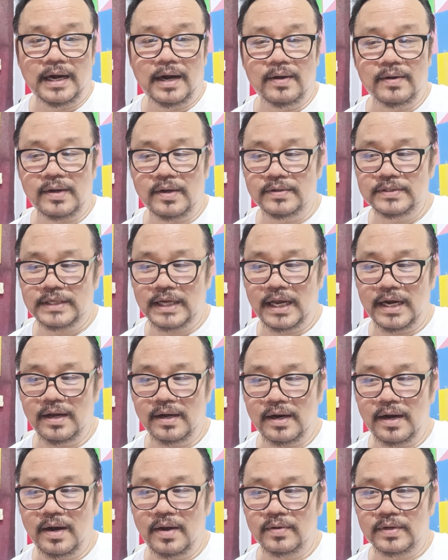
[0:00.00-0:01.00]
เราเข้าใจแล้
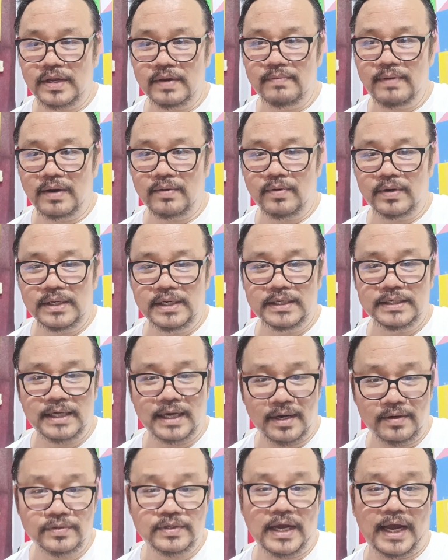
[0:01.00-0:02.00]
วก็เราคิดว่าคนอื่น
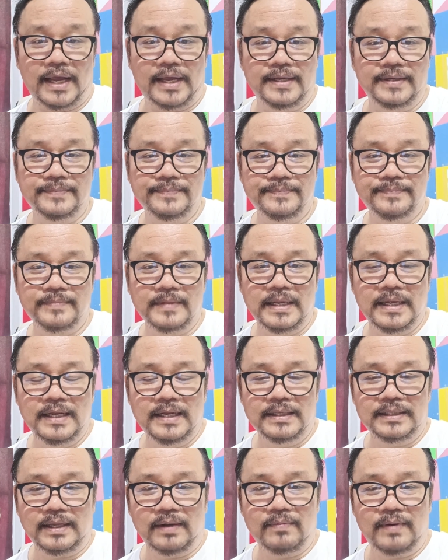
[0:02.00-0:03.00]
จะเข้าใจ
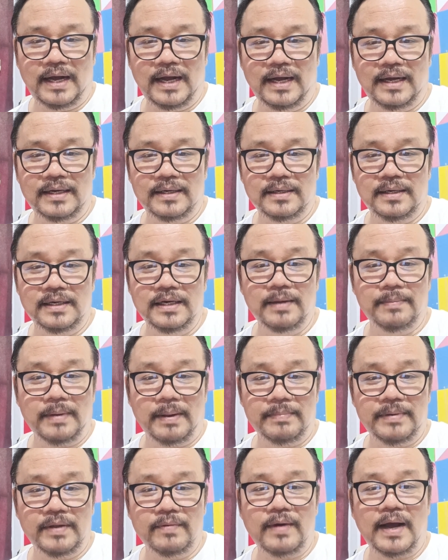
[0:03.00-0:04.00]
แต่ว่าเรื่องแบ
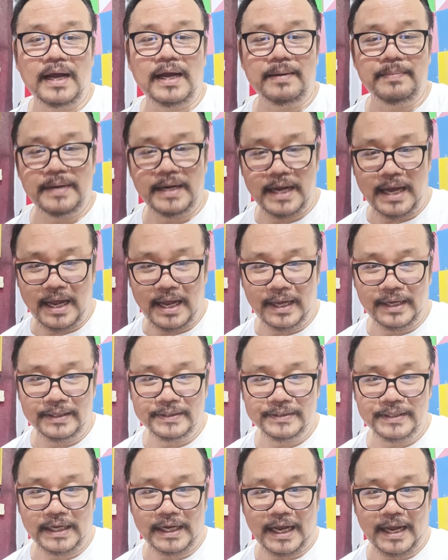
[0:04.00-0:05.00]
บนี้ว่ากันไม่ได้
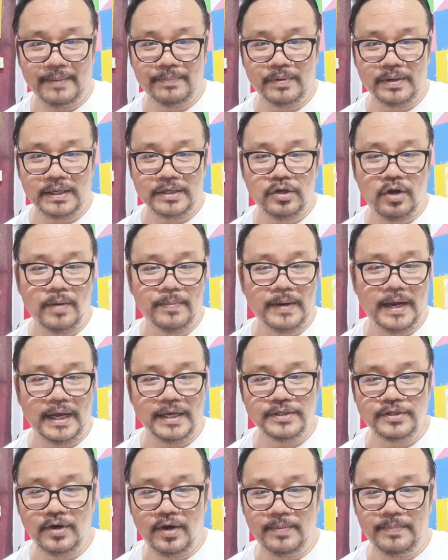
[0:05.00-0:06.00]
นะครับ ชอบใคร
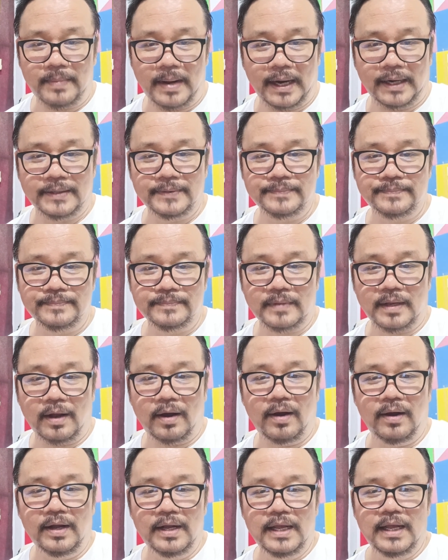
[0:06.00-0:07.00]
ชอบมัน
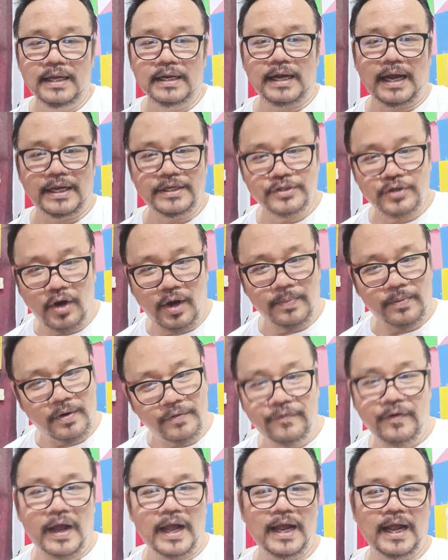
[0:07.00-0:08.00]
เนาะ ใครชอบ
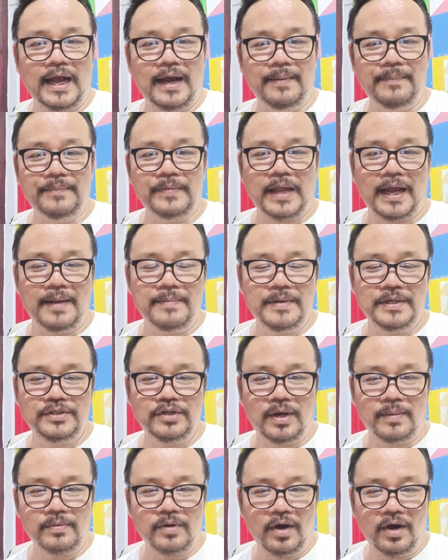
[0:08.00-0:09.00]
ก็ฟังครับ ใครไม่
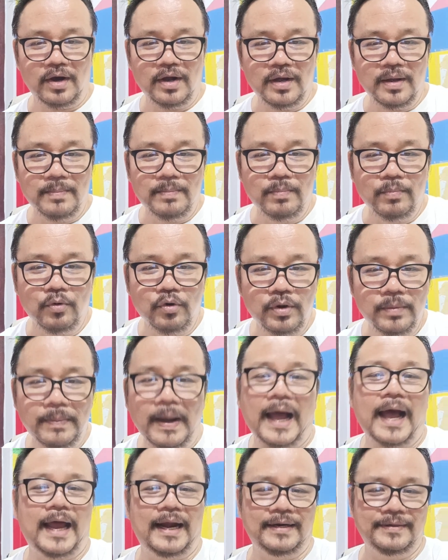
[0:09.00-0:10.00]
ชอบก็หมุน
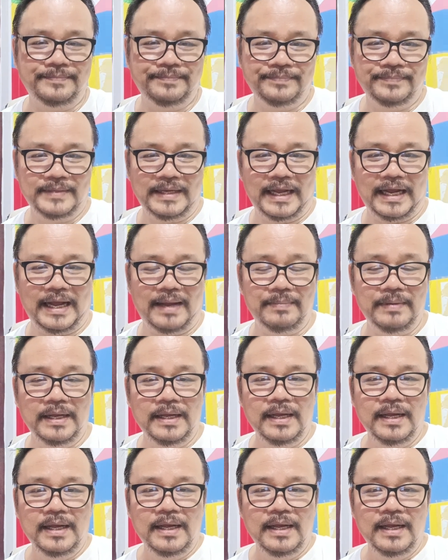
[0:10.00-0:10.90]
ผ่านนะครับ